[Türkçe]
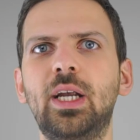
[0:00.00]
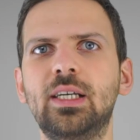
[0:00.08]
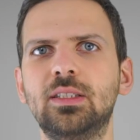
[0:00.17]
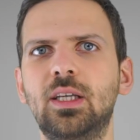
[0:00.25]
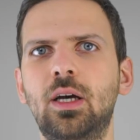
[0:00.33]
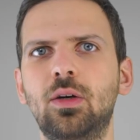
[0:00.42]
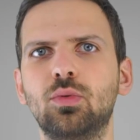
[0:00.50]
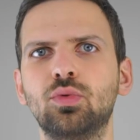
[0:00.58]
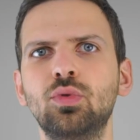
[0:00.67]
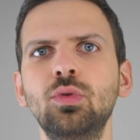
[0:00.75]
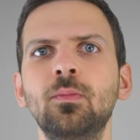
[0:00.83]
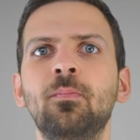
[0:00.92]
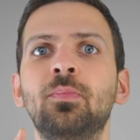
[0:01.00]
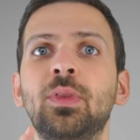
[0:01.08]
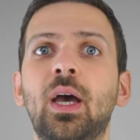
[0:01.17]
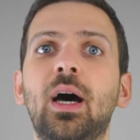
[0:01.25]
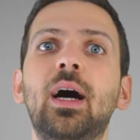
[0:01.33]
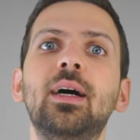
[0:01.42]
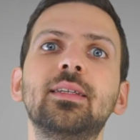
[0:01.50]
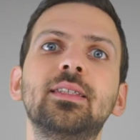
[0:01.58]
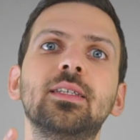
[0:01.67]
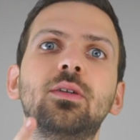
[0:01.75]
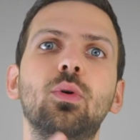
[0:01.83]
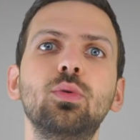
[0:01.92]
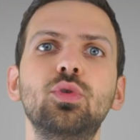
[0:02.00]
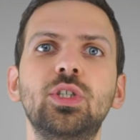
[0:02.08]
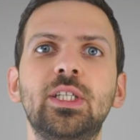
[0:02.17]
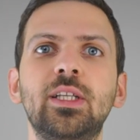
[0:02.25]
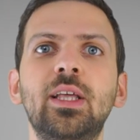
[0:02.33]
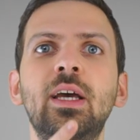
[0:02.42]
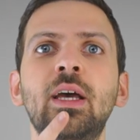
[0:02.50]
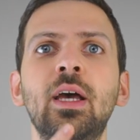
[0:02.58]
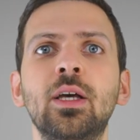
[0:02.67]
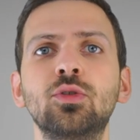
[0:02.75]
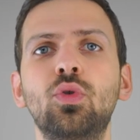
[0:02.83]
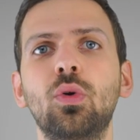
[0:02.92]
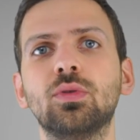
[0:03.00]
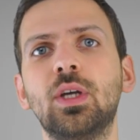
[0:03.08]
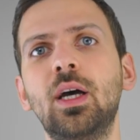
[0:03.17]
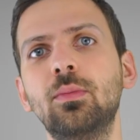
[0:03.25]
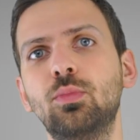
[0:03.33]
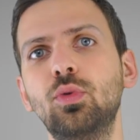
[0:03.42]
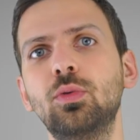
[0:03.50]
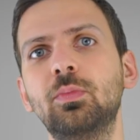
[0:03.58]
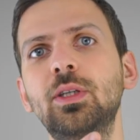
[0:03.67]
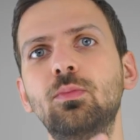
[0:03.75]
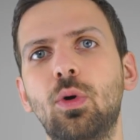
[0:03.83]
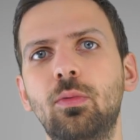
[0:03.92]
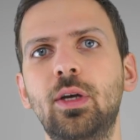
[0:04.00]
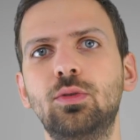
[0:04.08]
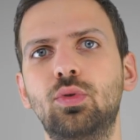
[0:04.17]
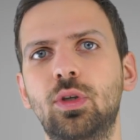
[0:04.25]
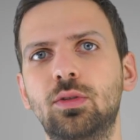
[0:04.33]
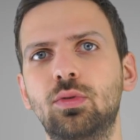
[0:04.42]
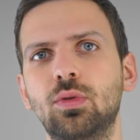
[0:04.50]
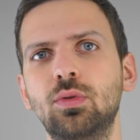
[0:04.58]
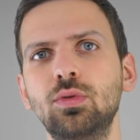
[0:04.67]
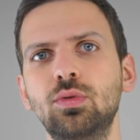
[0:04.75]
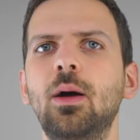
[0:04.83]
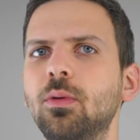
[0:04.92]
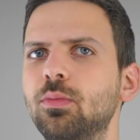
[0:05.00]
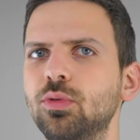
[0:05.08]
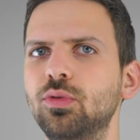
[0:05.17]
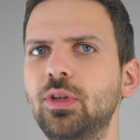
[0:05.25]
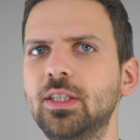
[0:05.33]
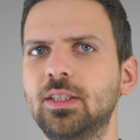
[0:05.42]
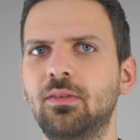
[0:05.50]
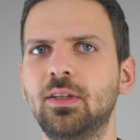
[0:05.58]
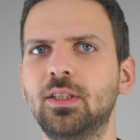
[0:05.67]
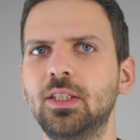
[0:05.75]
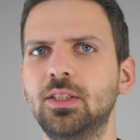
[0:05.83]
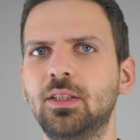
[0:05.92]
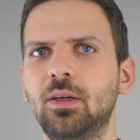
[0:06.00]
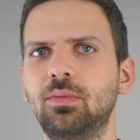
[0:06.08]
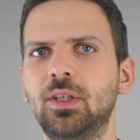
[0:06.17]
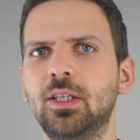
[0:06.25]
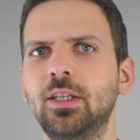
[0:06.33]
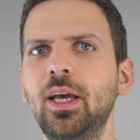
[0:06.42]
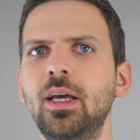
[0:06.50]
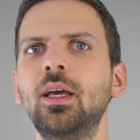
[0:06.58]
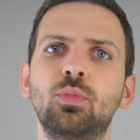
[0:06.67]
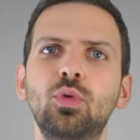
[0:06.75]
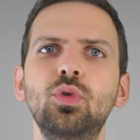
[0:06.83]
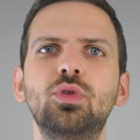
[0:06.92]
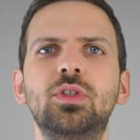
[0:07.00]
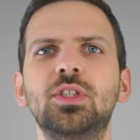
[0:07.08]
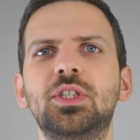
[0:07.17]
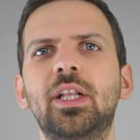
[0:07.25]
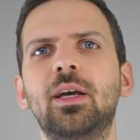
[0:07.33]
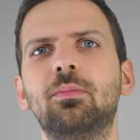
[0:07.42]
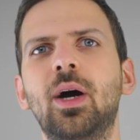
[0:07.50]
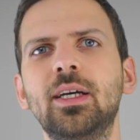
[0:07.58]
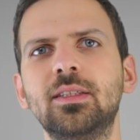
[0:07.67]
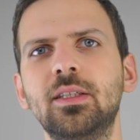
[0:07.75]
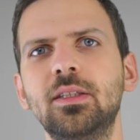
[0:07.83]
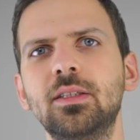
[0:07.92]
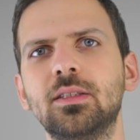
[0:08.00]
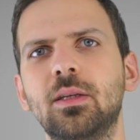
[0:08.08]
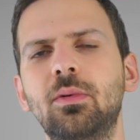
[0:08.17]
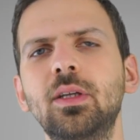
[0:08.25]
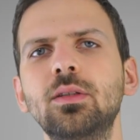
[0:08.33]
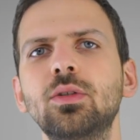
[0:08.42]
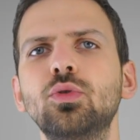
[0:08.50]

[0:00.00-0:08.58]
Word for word: biraz daha uzun. Artık o dişli de çok daha büyük bir moment üretiyoruz. Ama bunun dezavantajı tabii ki ne? Büyük dişliye baktığınız zaman